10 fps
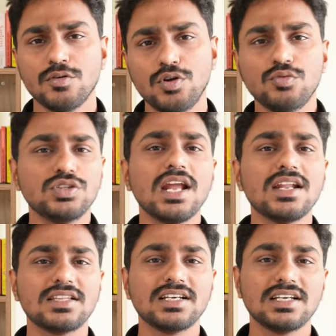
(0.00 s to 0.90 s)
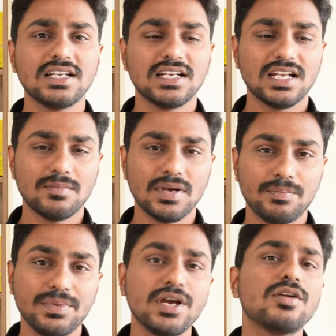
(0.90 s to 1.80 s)
ஒரு உதாரணத்துக்கு நம்ம
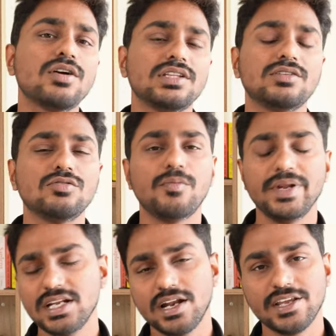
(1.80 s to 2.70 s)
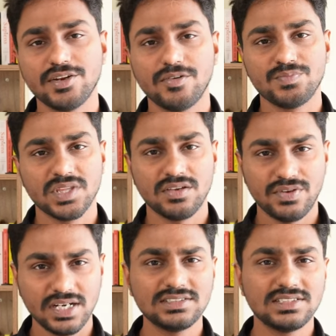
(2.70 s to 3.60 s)
பியானோ கற்றுக்கணும் அப்படின்னு நினைக்கிறோம்
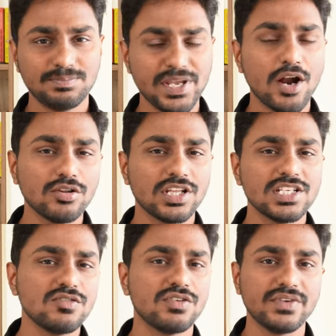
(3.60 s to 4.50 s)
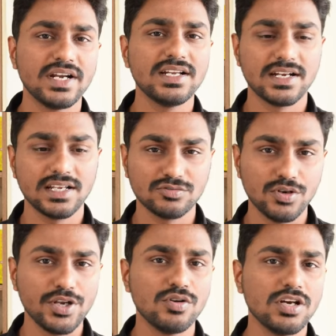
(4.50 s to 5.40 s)
ஃப்ரெண்ட் பியானோ தெரிஞ்ச ஒரு ஃப்ரெண்டுக்கிட்ட
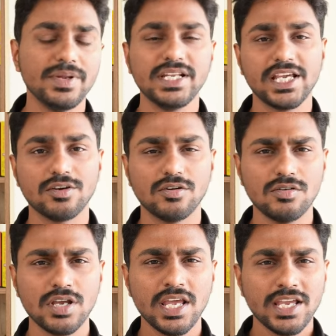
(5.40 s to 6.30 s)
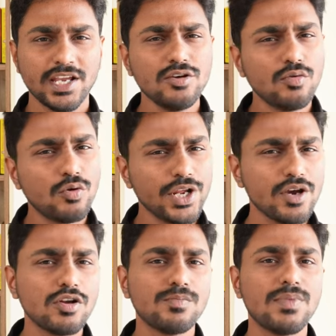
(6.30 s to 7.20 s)
சொல்லி கொடு அப்படின்னு கேட்குறோம் ஏதோ ஒரே
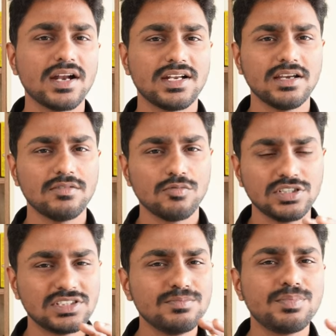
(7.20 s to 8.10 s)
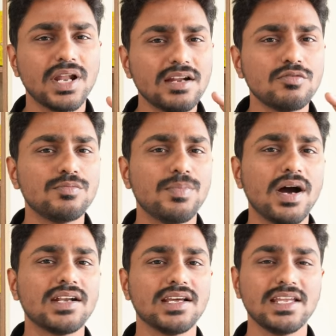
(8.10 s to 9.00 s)
ஒரு பாட்டை ஒரு சிம்பிளான ஒரு
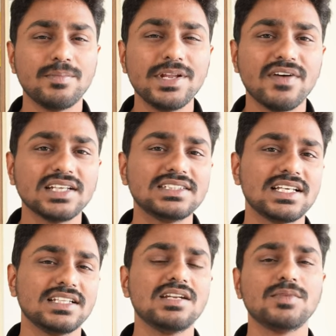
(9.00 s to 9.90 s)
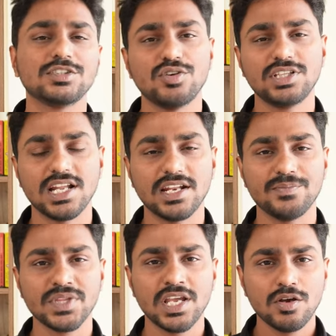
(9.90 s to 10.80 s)
பாட்டை எப்படி வாசிக்கிறதுன்னு நமக்கு சொல்லித்தராரு
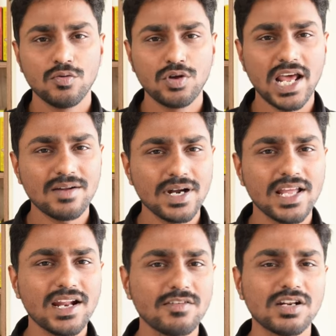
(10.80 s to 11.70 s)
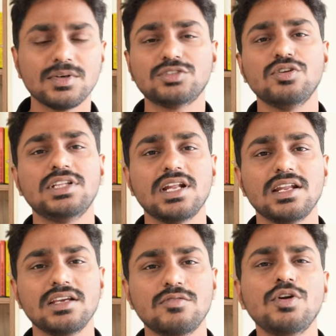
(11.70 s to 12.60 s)
ஒரு அரை மணி நேரம் அவர் நமக்கு
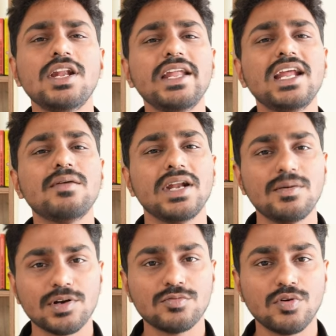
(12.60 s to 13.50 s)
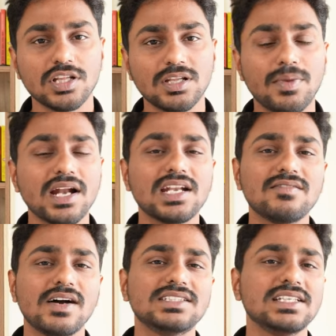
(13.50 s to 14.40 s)
சொல்லித்தராரு உடனடியாக நம்ம என்ன பண்ணுவோம் அந்த பாட்டை
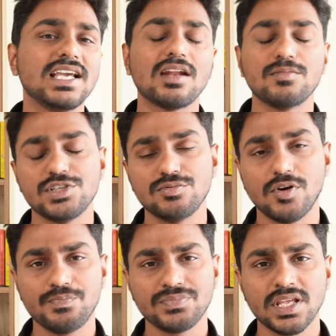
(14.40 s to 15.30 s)
வாசிக்க ஆரம்பிச்சிருவோம்